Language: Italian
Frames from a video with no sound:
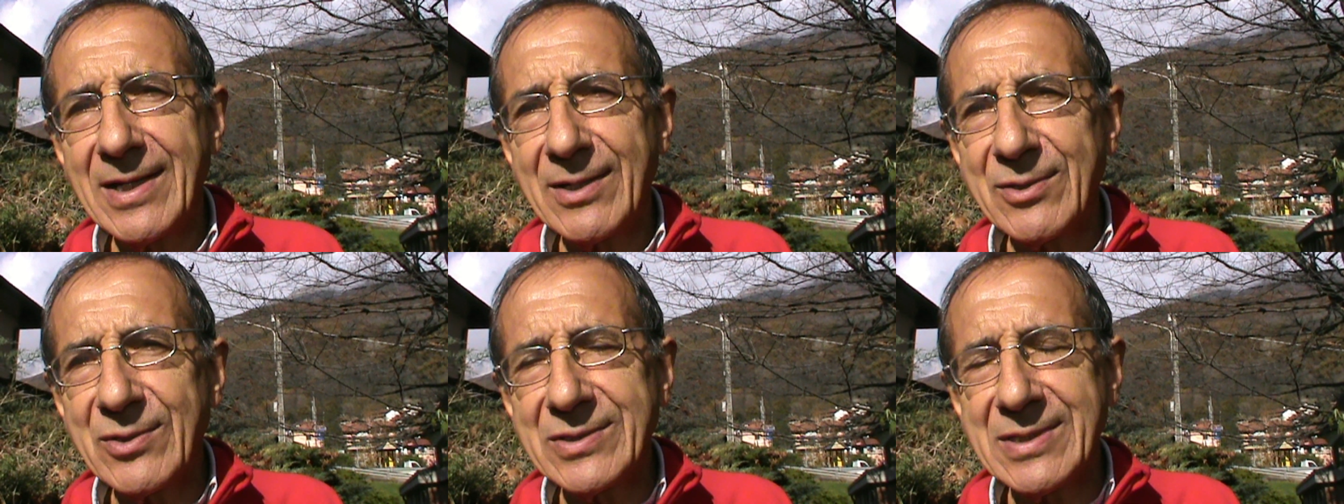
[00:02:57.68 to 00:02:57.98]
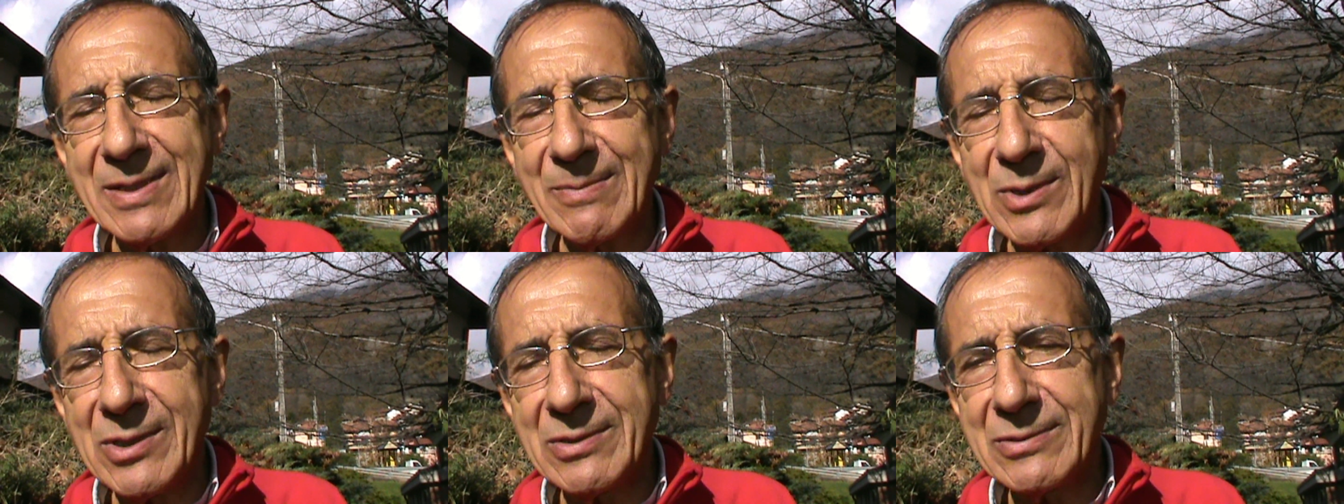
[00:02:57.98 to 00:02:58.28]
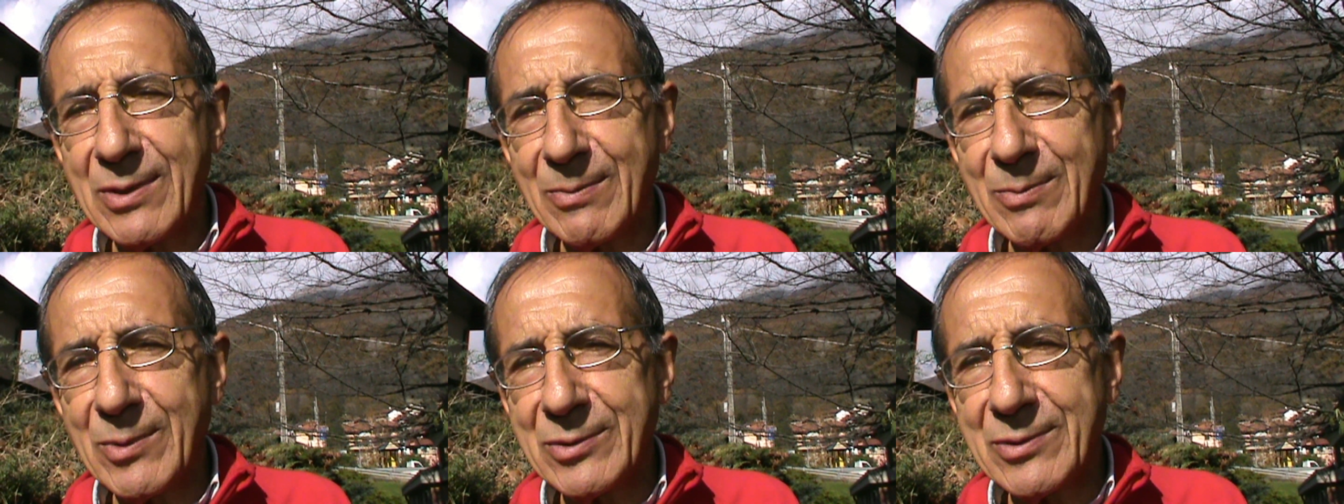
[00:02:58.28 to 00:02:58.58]
è una cosa
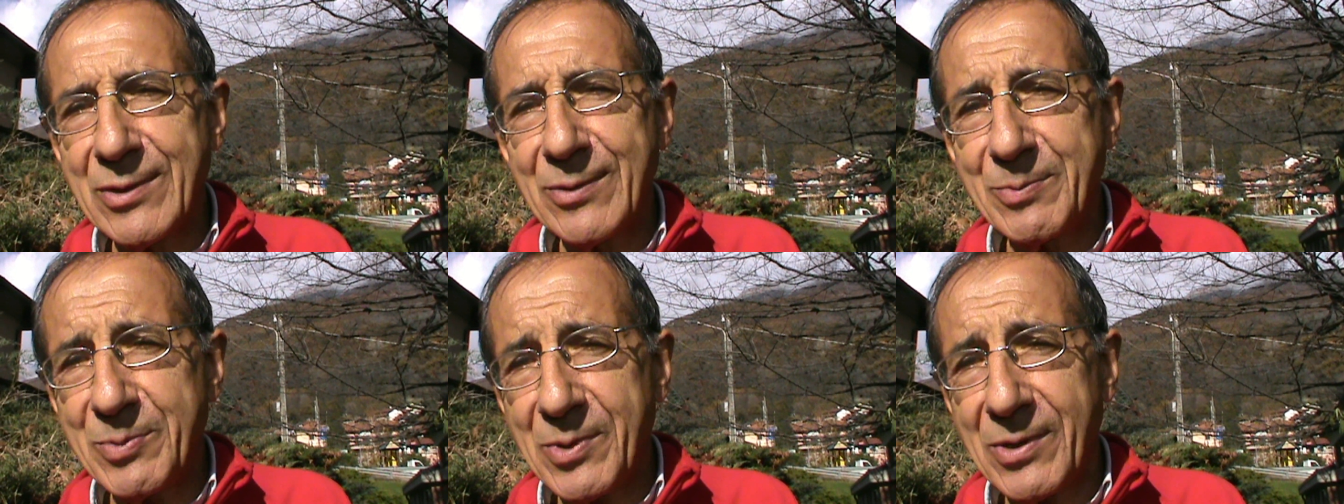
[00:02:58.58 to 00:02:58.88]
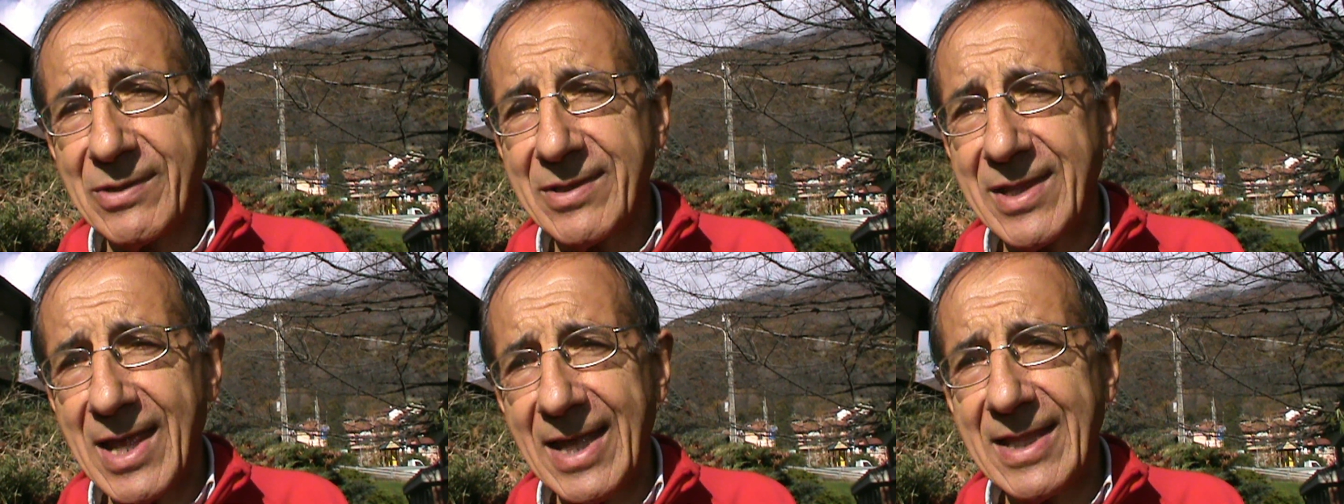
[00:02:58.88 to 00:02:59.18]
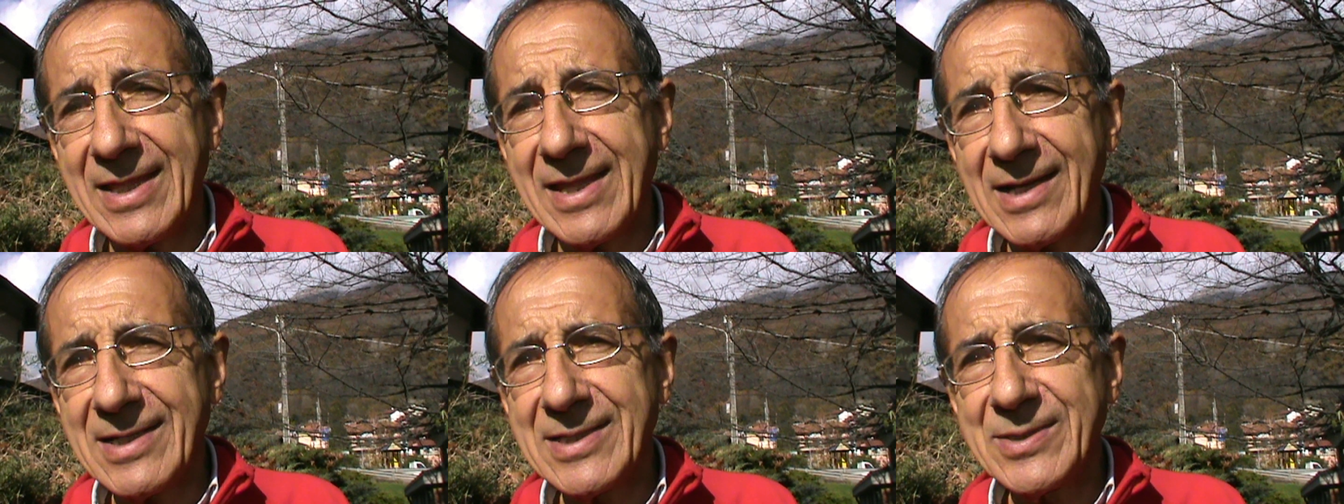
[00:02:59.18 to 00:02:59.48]
molto molto
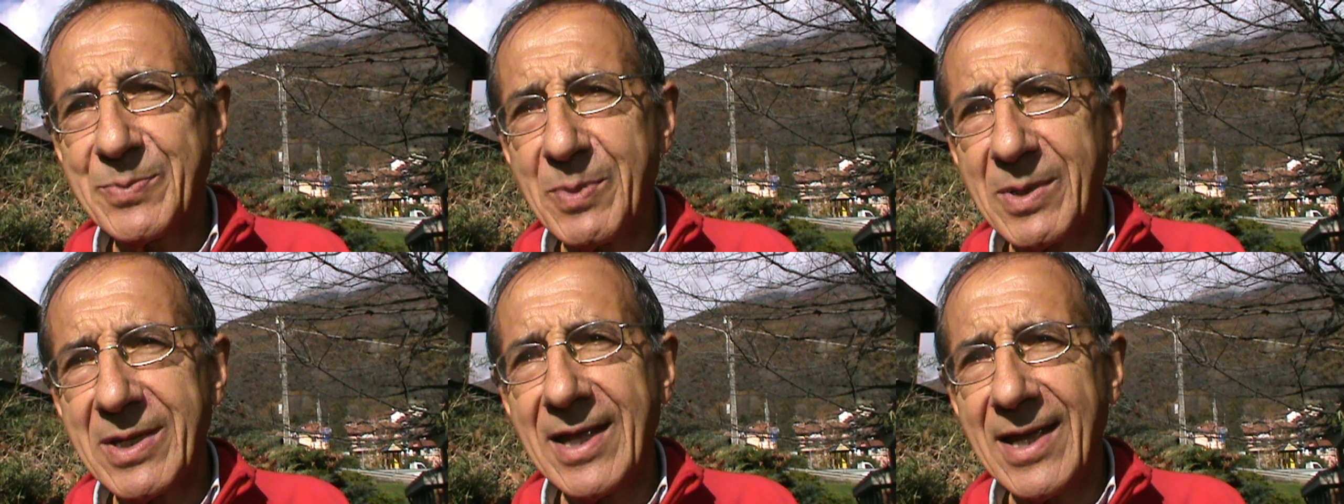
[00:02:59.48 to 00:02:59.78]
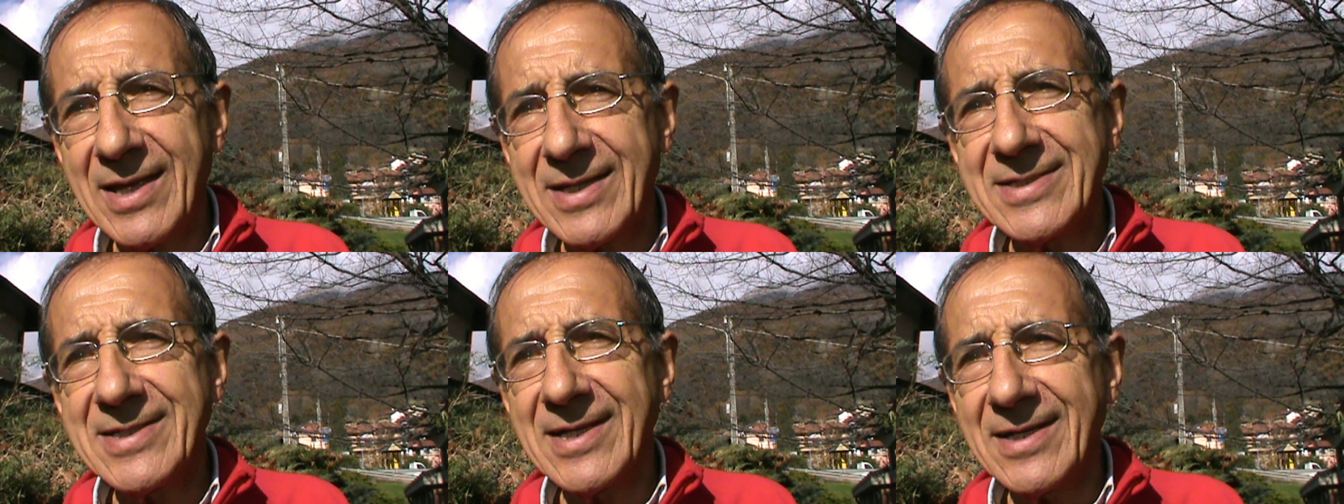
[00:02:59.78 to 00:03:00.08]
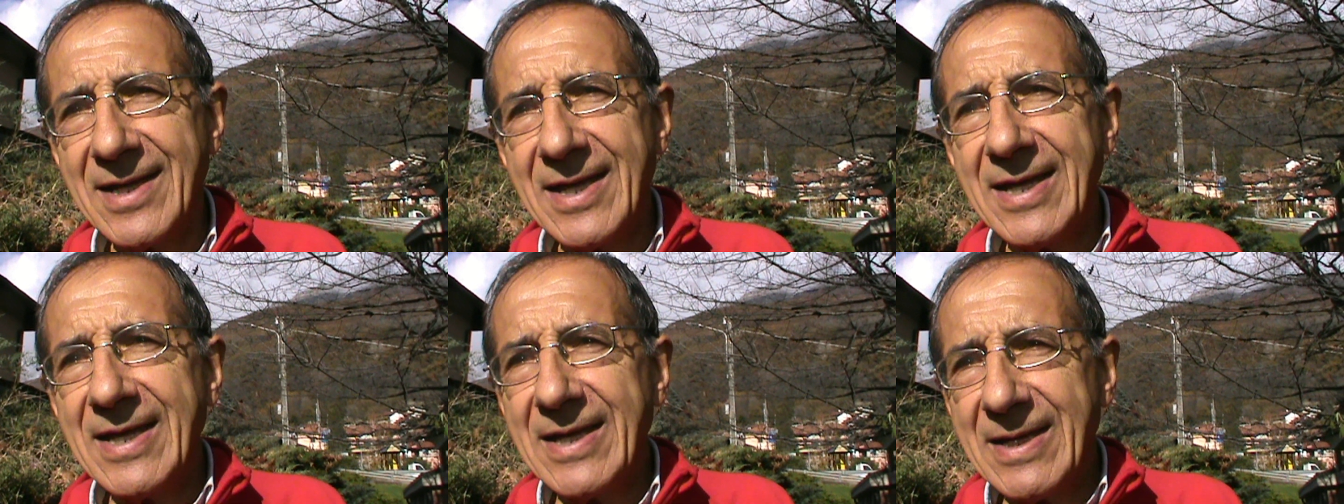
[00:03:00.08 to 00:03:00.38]
importante l'esperienza.